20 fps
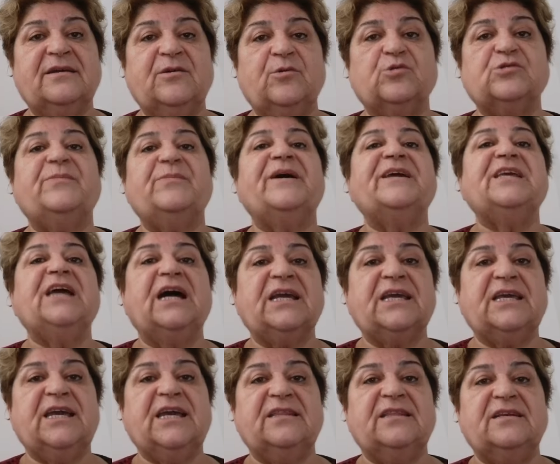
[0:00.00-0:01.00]
O zaman
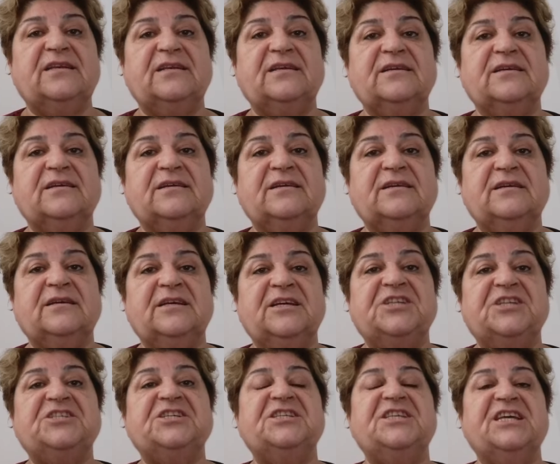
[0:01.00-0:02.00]
yak kendini.
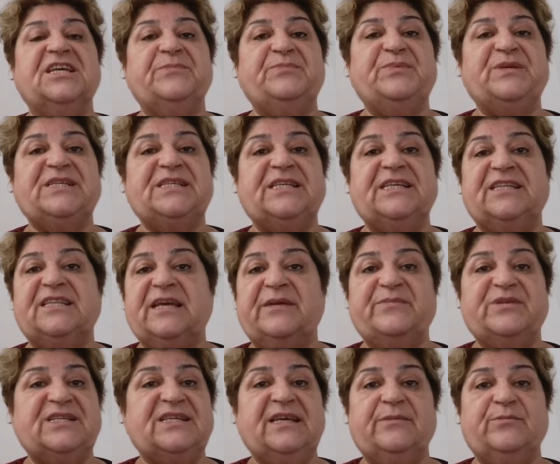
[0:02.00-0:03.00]
İçindeki pisliği
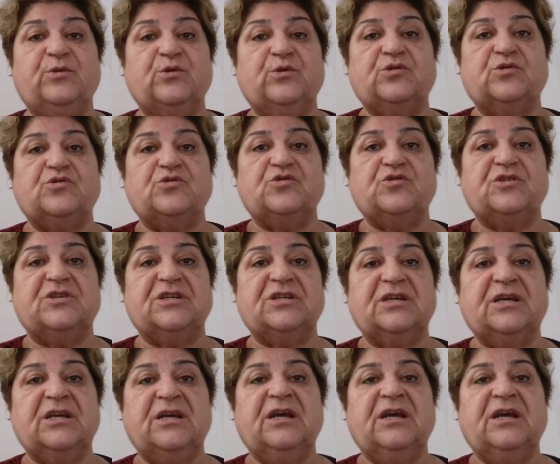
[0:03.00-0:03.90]
temizleyemiyorsun çünkü.